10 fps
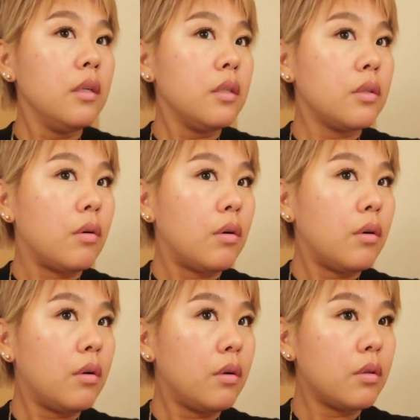そう
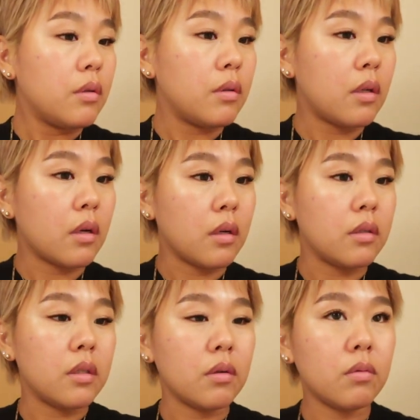そんな
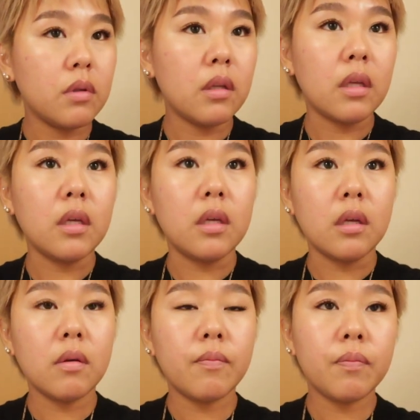感じこんなでいい
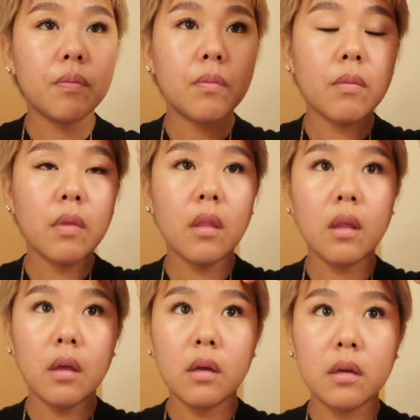
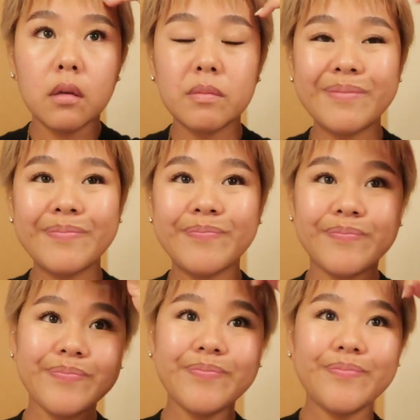
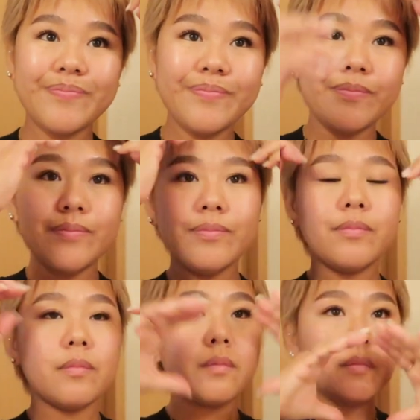
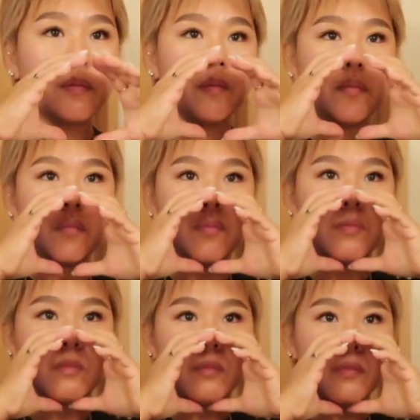
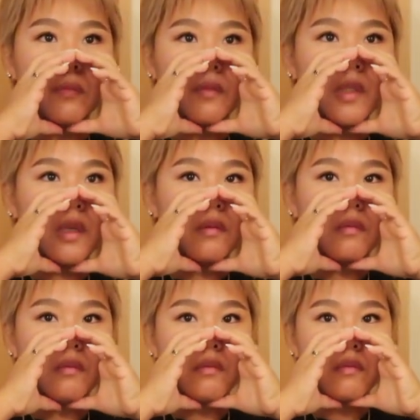
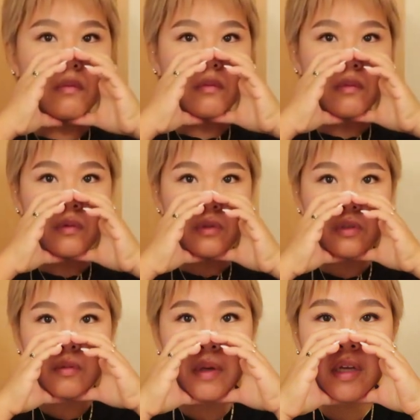
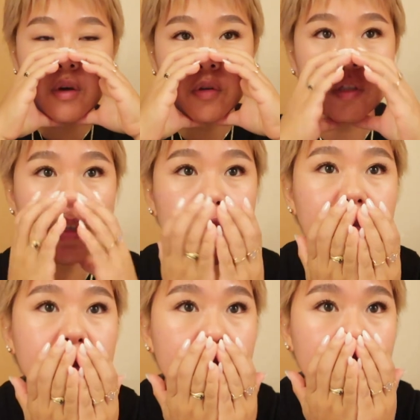ちょっと眉毛濃す
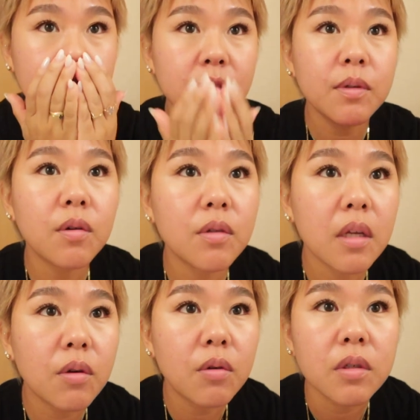ぎなんか久しぶりにこん
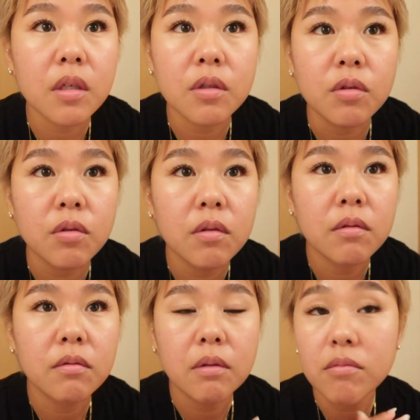なに濃くしたのちょっと
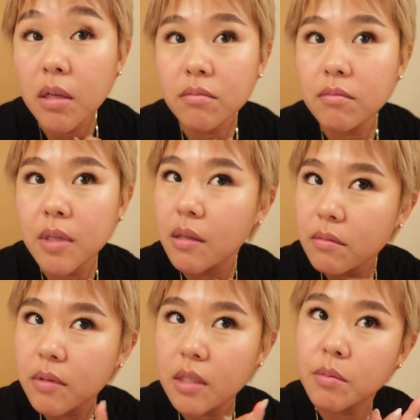ええ
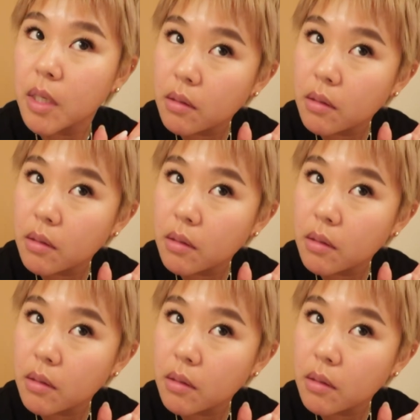大